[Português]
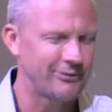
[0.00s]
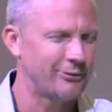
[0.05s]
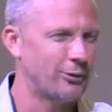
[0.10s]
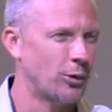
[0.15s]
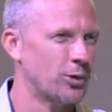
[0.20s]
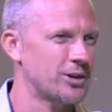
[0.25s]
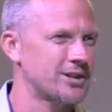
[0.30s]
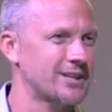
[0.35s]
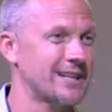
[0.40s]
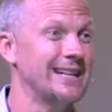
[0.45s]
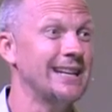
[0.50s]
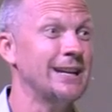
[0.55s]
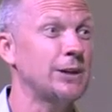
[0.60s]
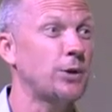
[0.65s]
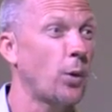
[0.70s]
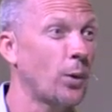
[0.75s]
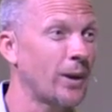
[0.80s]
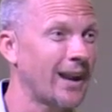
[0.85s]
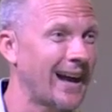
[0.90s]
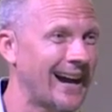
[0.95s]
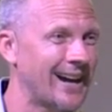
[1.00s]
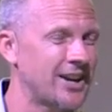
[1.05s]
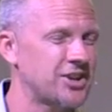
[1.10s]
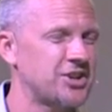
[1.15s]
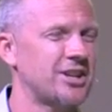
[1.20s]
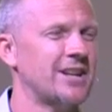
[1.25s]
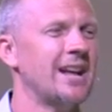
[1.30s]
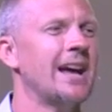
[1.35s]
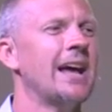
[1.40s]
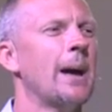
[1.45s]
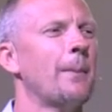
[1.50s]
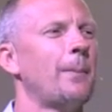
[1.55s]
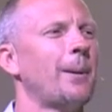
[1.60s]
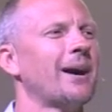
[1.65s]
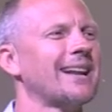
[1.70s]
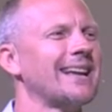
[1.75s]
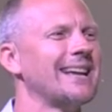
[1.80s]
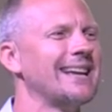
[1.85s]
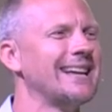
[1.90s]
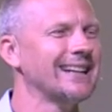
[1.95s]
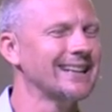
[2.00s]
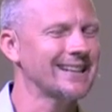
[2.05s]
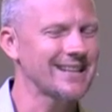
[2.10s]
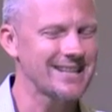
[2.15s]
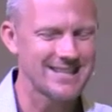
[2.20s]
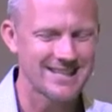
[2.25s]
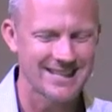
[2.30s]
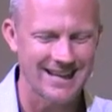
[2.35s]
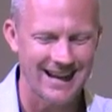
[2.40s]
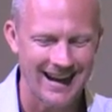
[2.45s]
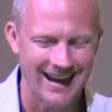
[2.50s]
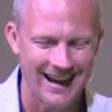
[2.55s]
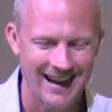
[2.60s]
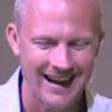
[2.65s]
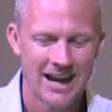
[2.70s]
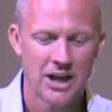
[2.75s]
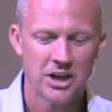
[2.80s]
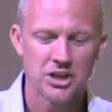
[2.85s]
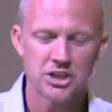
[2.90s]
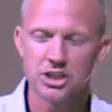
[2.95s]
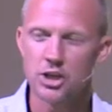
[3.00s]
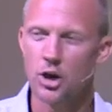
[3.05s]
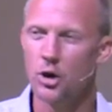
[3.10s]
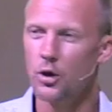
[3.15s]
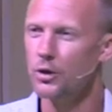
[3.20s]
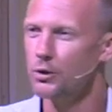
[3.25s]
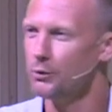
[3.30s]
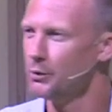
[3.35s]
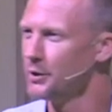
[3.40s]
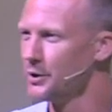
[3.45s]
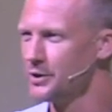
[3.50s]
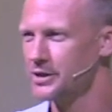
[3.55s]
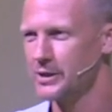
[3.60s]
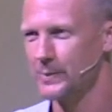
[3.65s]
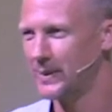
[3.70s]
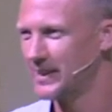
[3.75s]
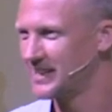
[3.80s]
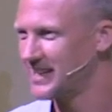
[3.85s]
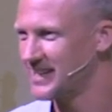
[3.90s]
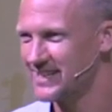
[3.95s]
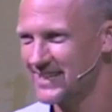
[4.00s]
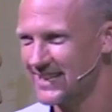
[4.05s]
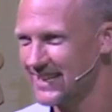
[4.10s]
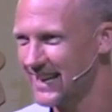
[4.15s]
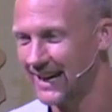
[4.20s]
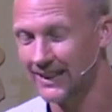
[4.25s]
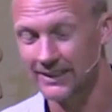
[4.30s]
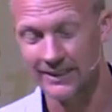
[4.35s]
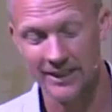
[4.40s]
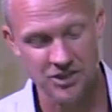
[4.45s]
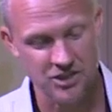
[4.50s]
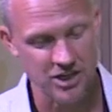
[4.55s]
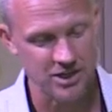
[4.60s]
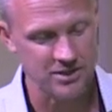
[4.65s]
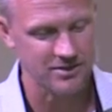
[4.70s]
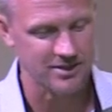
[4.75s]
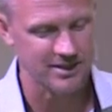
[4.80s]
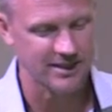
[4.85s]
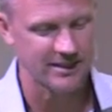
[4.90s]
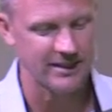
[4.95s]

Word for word: em força e coragem para realizar todo o nosso potencial em Jesus